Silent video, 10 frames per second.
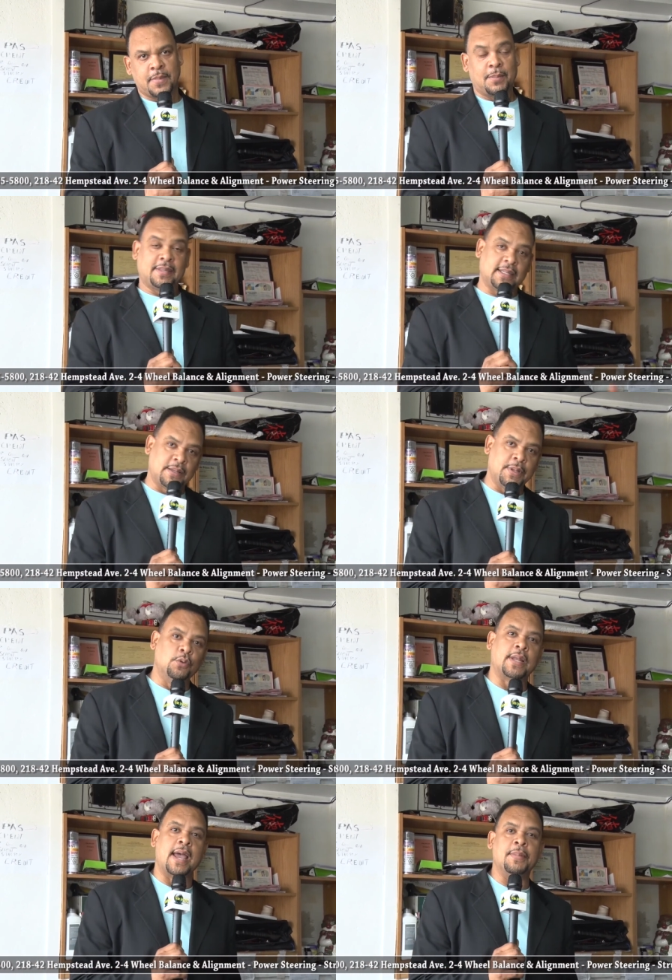Mais certainement,
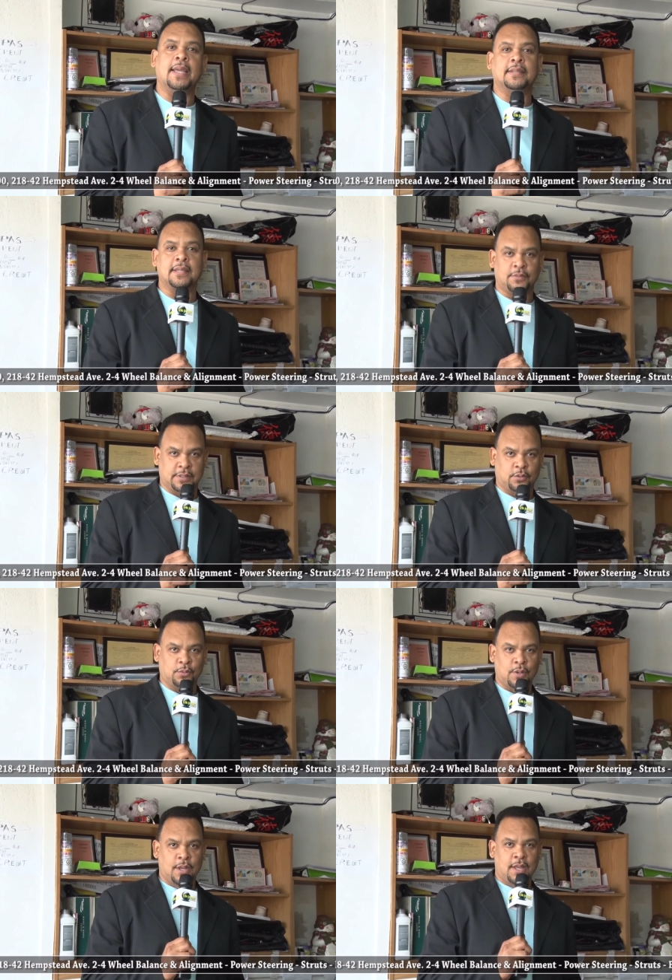nous avons aimé un service
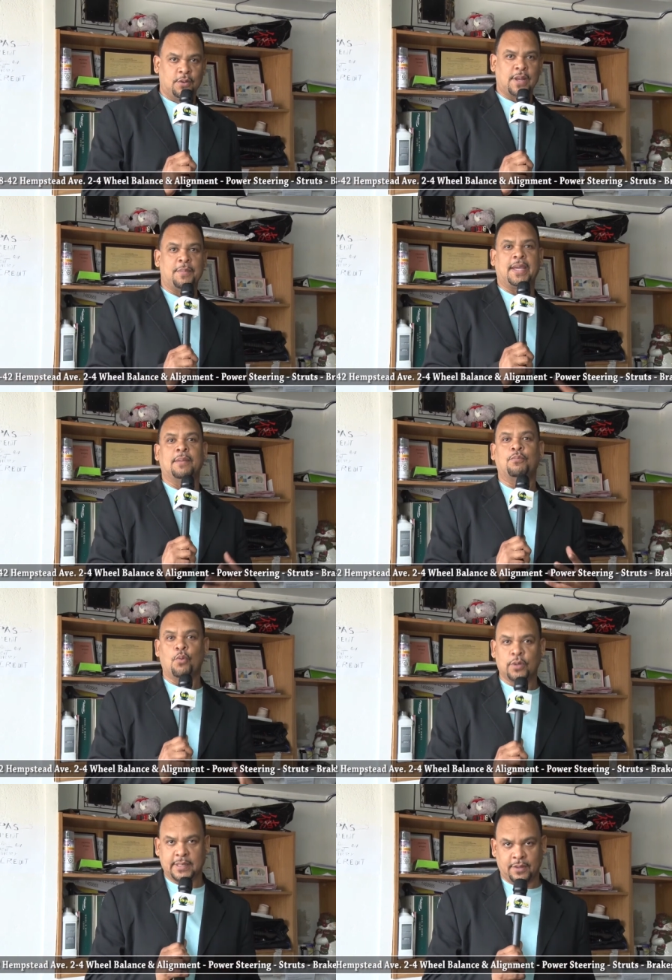tout. Nous avons aimé un
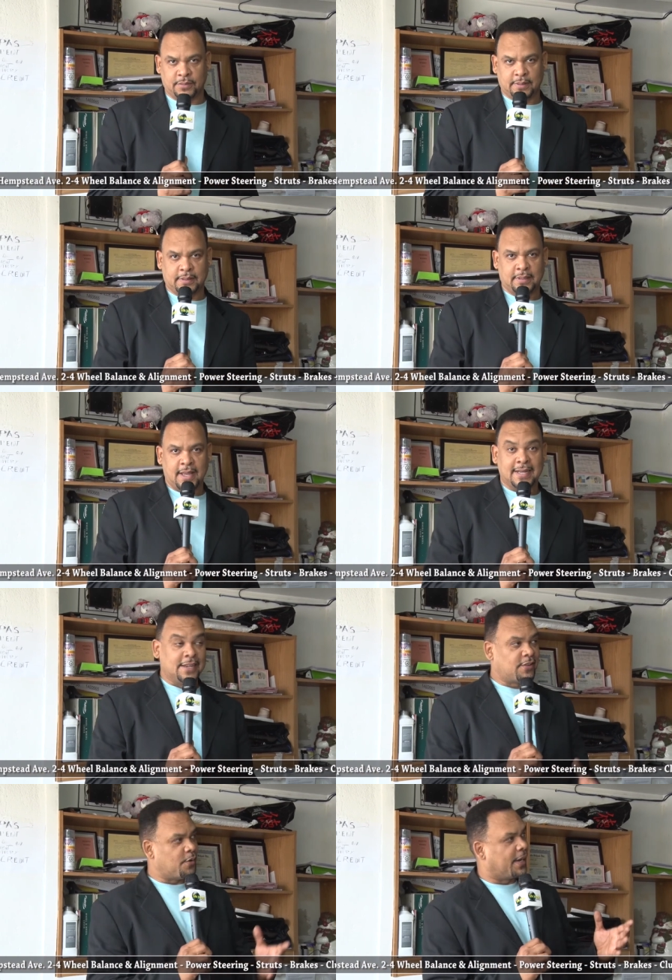bon service.
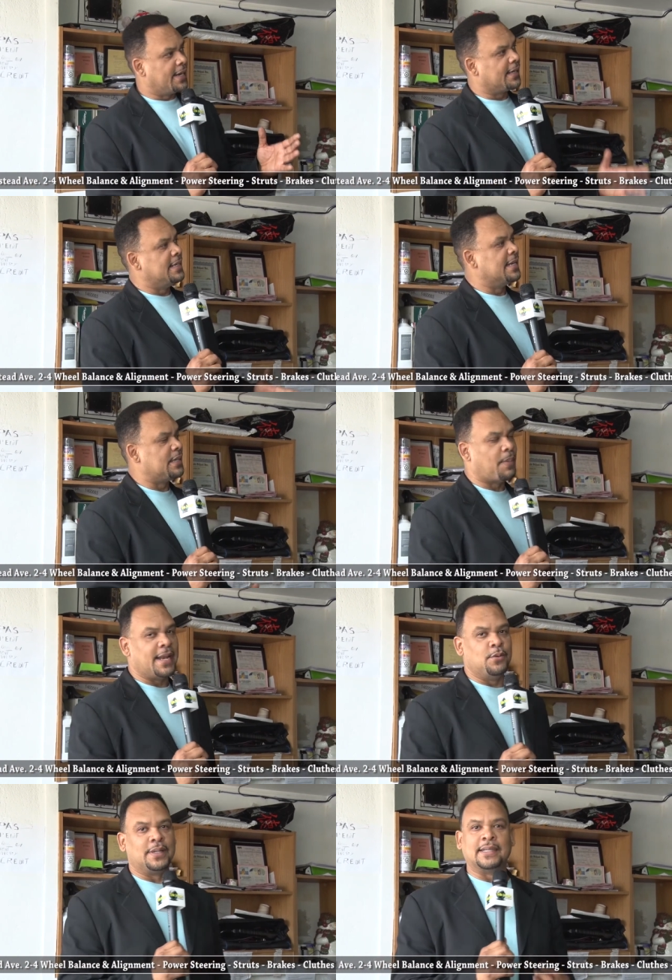Déjà, nous avons des clients qui
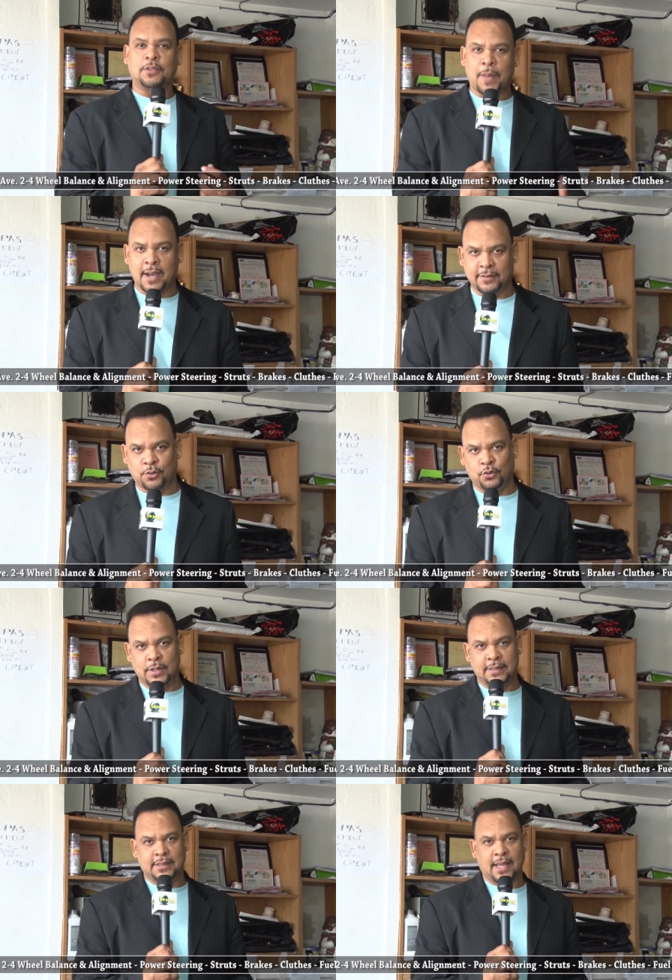parlaient de transparence que je
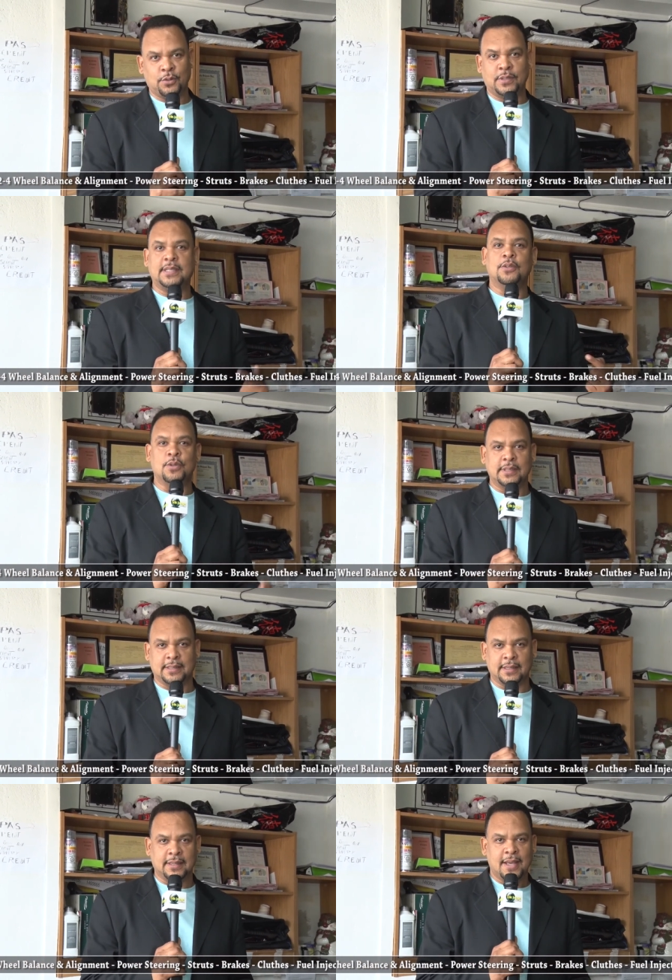ici, hein, de
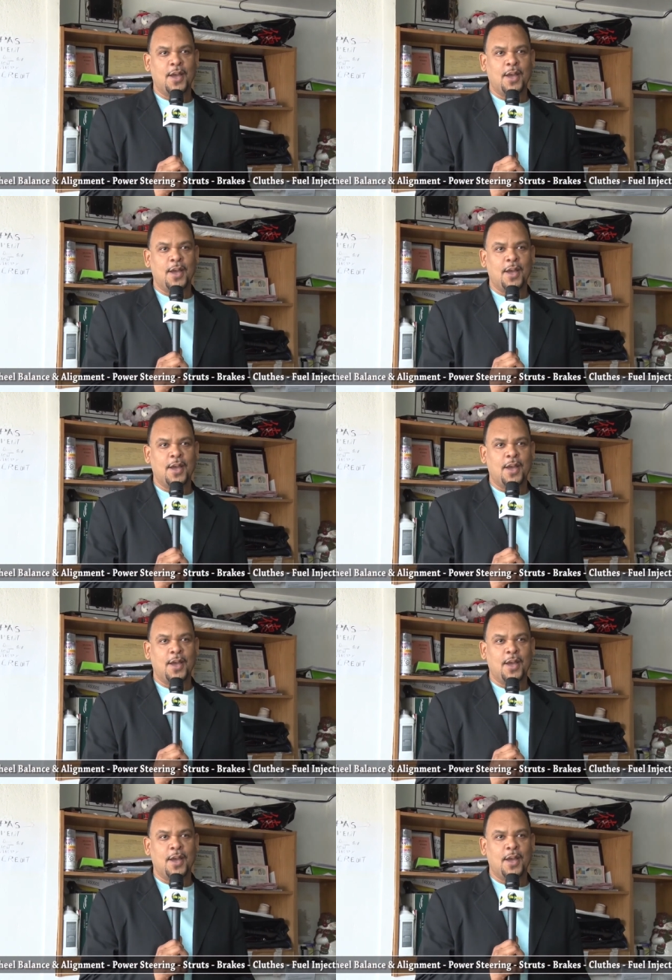sérieuxité.